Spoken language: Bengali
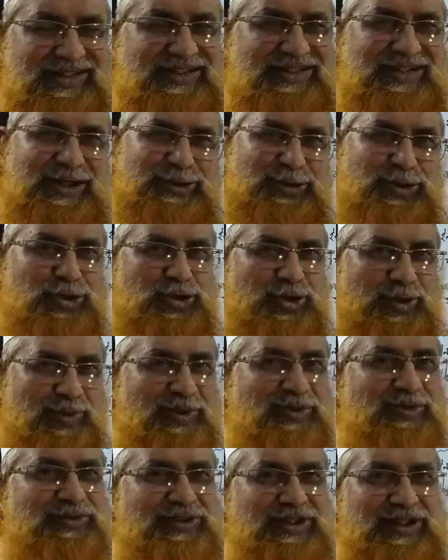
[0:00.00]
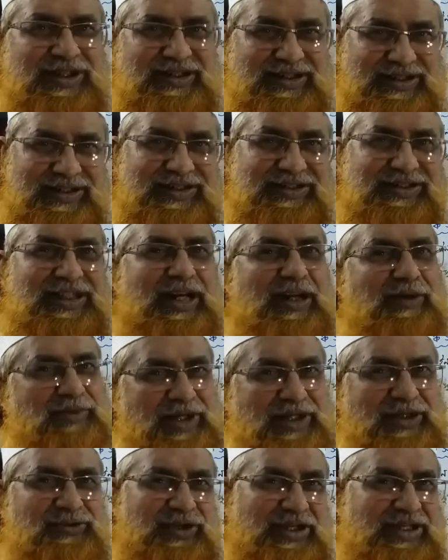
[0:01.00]
এসেছি এখন সমানতার
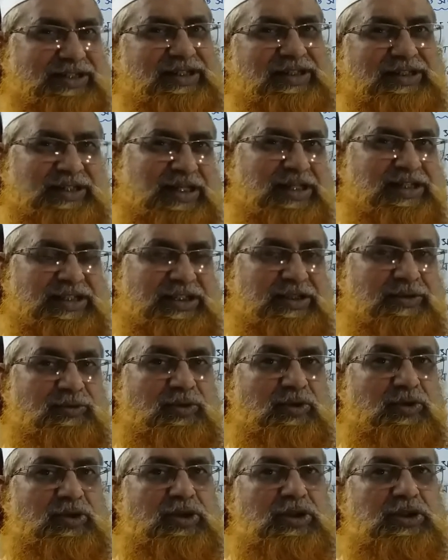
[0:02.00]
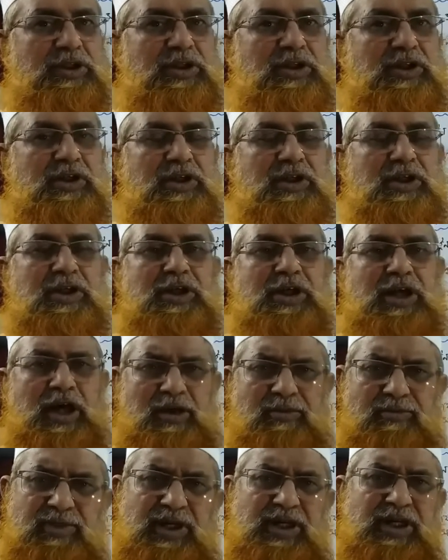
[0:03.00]
ধারাবাহিক কয়েকটা ক্লাস দিব
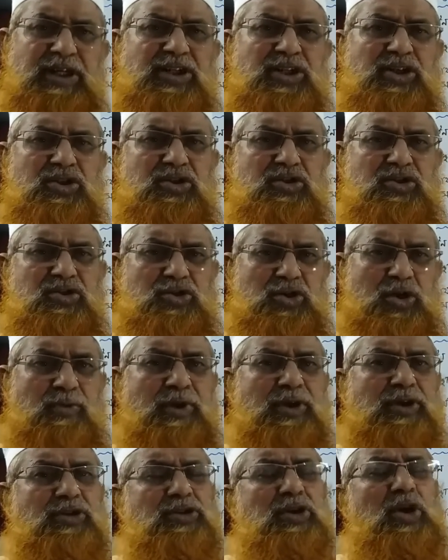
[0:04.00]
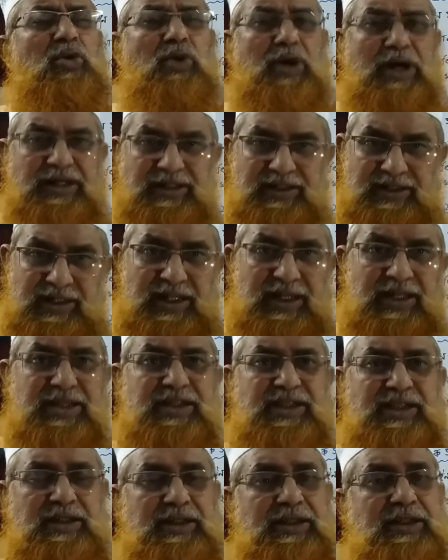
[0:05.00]
আমরা সমানতা ওয়ান
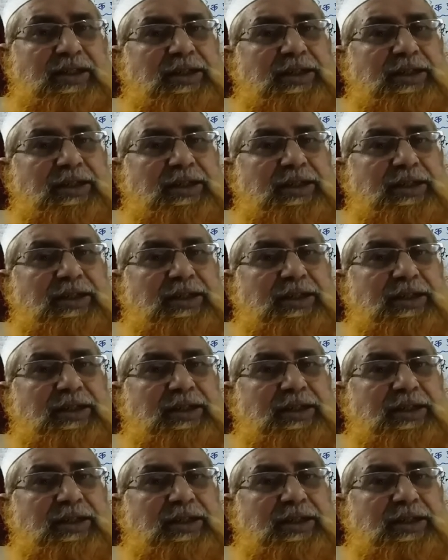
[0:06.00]
ক্লাসে